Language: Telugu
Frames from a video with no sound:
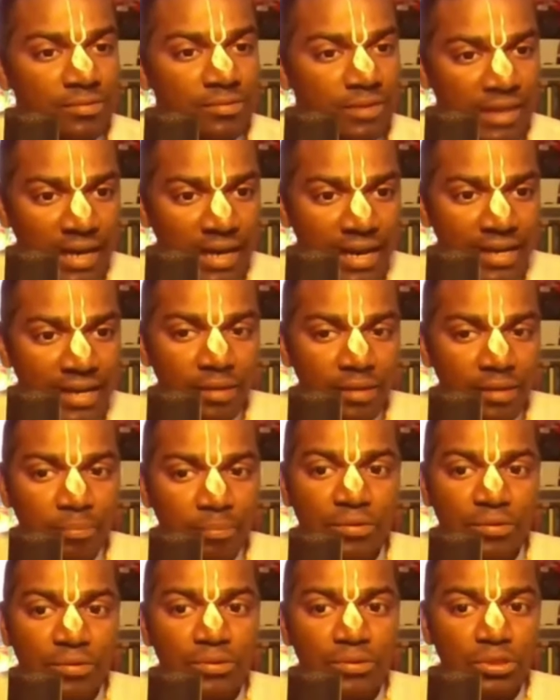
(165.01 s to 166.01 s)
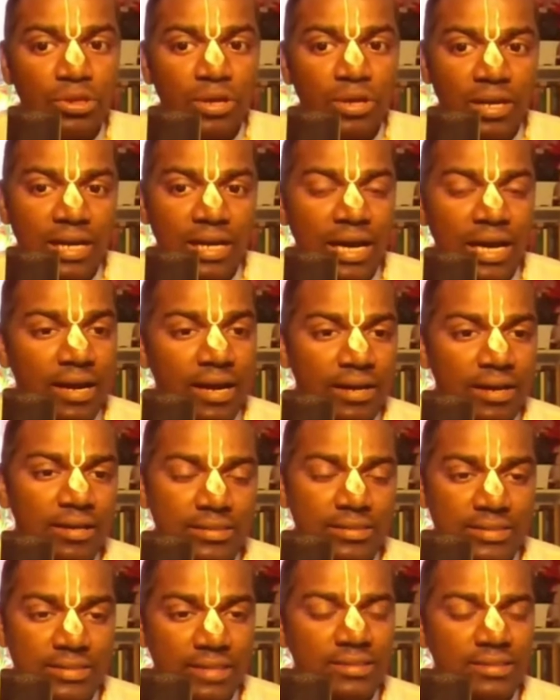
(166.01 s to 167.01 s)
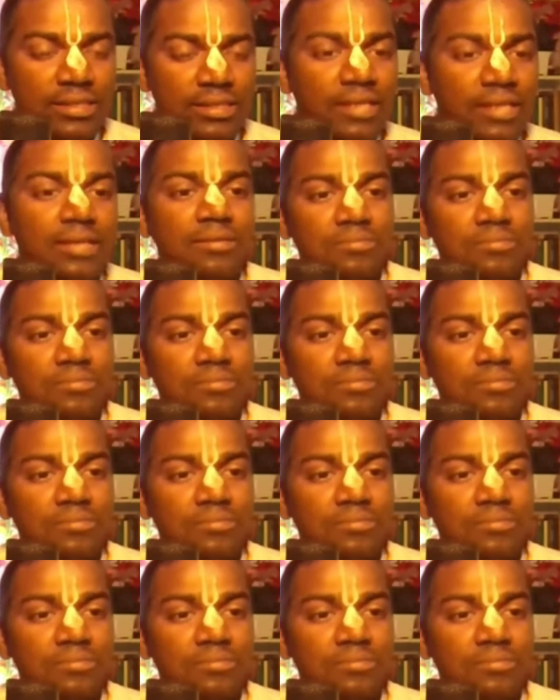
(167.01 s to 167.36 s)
గాలి భగవంతుడి యొక్క శక్తి